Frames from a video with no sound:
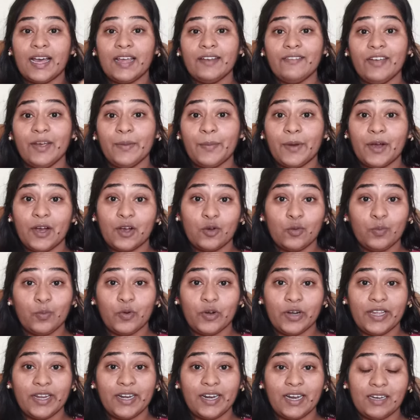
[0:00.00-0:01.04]
కరివేపాకు
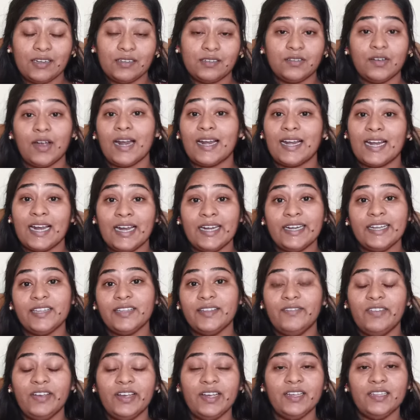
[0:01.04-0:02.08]
పొడి రైస్
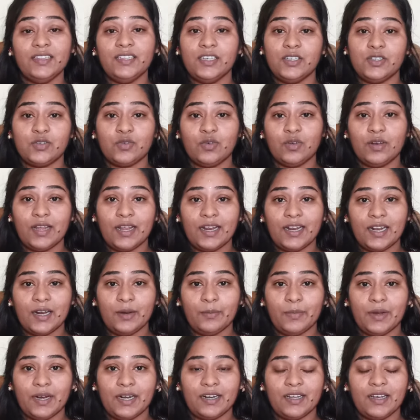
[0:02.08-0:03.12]
అట్లాంటివి తీసుకున్నాను
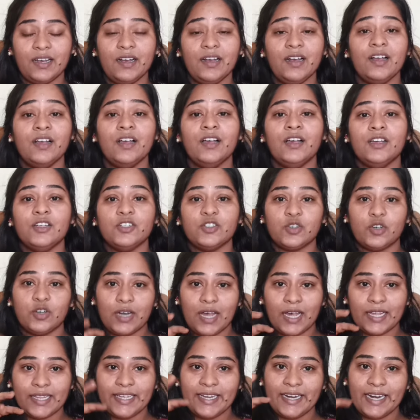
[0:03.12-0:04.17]
అనమాట సో
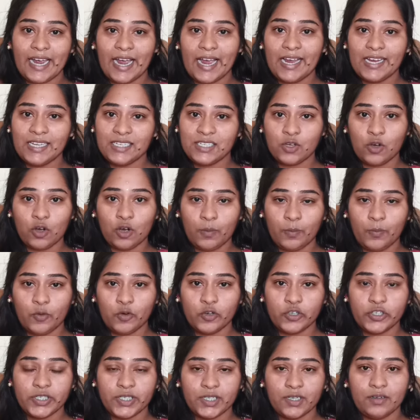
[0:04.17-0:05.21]
నాది రైస్ ఒక
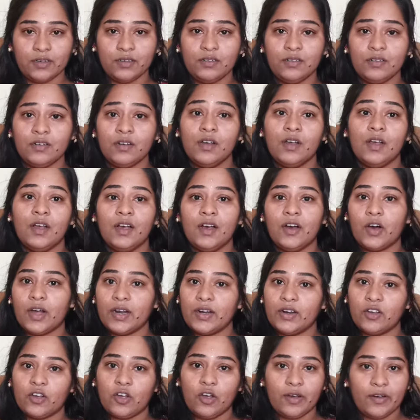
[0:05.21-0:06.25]
పోర్షన్
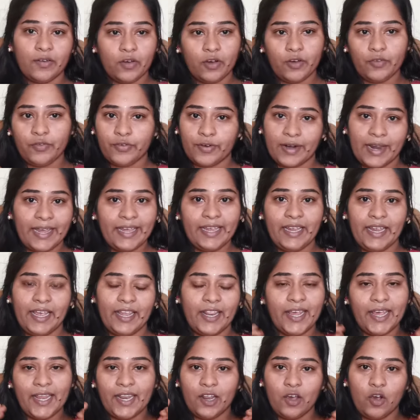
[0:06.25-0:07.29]
అండ్ ఒక ఒక ఫ్రై
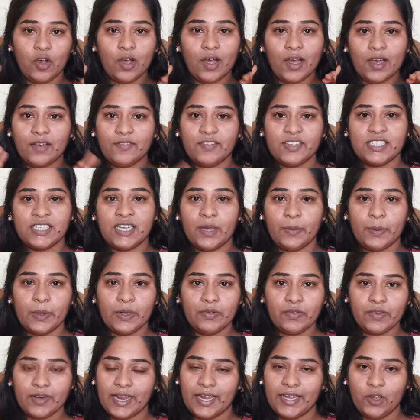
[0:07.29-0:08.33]
ఏదైనా ఒక
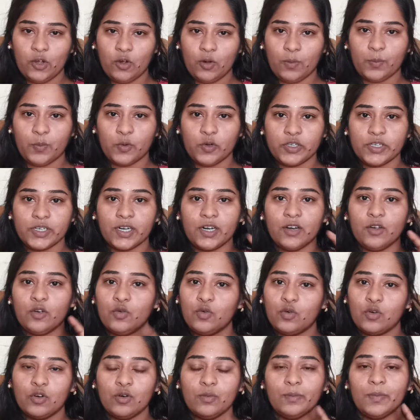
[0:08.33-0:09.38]
వెజిటేబుల్ ఫ్రై ఒక పోర్షన్
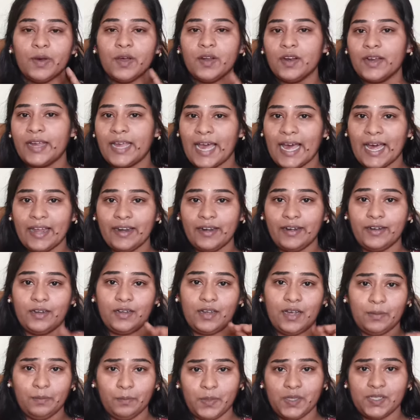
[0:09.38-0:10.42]
కుకుంబర్ క్యారెట్
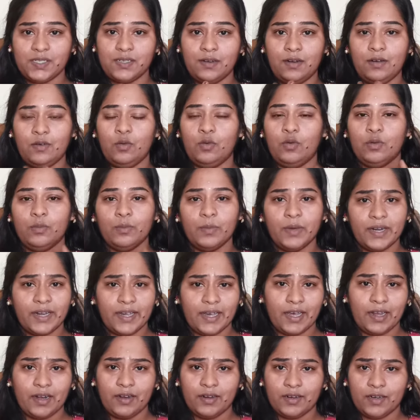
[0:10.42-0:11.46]
కంపల్సరీ కుకుంబర్
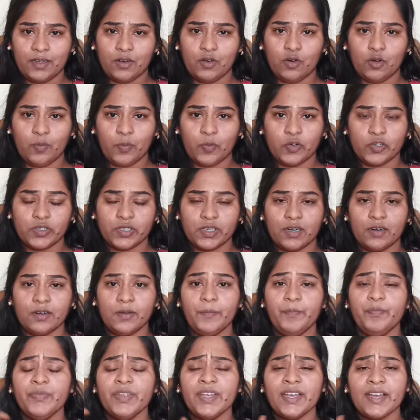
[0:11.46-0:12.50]
క్యారెట్ ఒక పోర్షన్
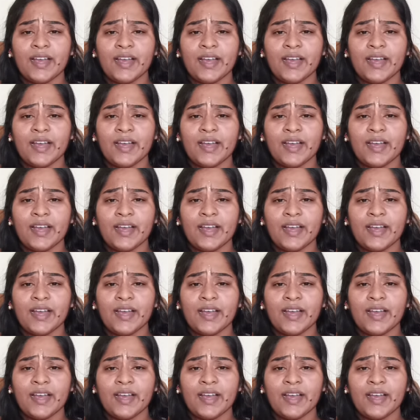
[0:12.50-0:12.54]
